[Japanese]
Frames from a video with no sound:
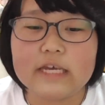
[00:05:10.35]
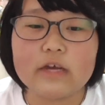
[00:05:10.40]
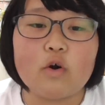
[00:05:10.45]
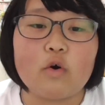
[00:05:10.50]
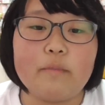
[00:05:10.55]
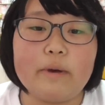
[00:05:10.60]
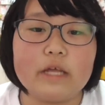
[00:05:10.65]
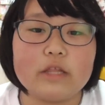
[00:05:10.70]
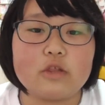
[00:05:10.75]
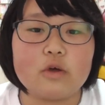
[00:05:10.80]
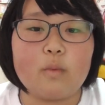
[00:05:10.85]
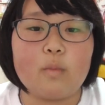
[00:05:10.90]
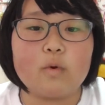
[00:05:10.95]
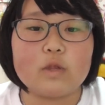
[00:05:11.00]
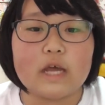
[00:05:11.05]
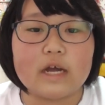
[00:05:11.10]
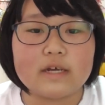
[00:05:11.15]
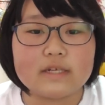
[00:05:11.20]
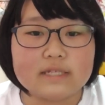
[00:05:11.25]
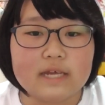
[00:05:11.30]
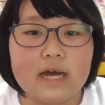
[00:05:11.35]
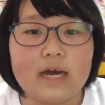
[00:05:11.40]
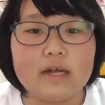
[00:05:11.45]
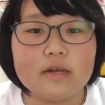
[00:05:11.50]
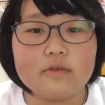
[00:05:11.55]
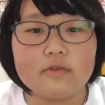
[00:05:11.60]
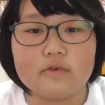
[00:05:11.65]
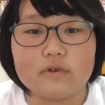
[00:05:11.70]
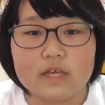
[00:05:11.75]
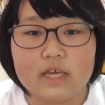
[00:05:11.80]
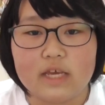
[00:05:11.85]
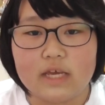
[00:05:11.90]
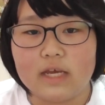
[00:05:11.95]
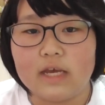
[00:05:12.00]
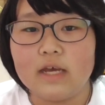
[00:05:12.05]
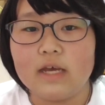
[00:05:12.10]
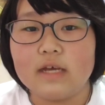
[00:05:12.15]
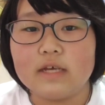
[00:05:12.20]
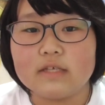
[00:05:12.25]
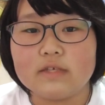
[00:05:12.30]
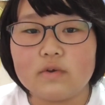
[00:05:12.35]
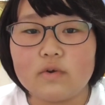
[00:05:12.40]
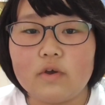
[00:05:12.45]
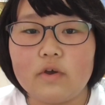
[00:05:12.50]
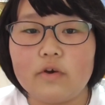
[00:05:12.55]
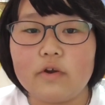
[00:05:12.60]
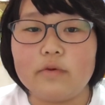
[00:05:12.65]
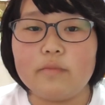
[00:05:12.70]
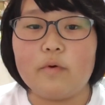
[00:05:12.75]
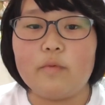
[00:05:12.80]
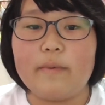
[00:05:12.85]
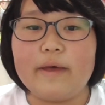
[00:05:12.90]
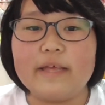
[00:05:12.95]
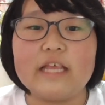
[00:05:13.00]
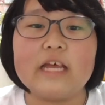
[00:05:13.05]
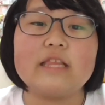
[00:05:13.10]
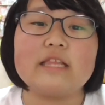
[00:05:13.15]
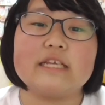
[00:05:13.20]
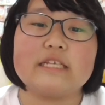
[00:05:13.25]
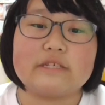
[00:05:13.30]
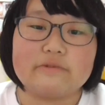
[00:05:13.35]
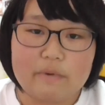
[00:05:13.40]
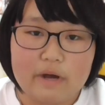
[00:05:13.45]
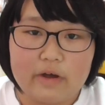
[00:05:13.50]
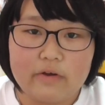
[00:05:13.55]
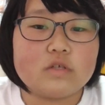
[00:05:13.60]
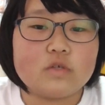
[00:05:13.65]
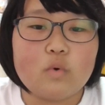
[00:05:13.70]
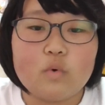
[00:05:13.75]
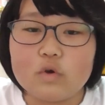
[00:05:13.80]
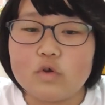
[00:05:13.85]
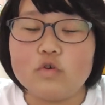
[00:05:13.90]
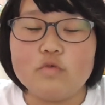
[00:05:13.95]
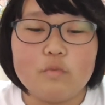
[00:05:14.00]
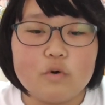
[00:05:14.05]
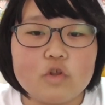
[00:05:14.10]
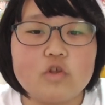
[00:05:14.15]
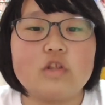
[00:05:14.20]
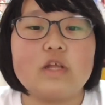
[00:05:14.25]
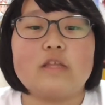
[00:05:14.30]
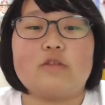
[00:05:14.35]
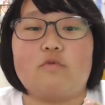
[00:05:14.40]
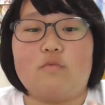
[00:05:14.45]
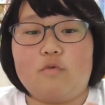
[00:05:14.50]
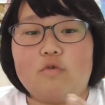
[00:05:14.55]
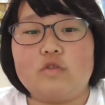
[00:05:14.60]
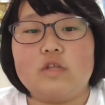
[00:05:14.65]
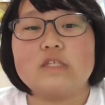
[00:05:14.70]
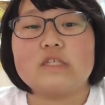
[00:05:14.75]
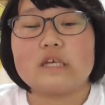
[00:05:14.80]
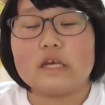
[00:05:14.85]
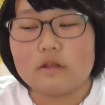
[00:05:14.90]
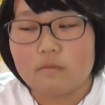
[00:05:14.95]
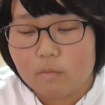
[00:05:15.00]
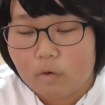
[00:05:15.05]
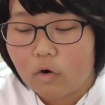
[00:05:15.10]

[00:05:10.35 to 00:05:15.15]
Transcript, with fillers: コメントもたくさんあるのに、それよりも目立ってしまう。そういうものだと思うんですけど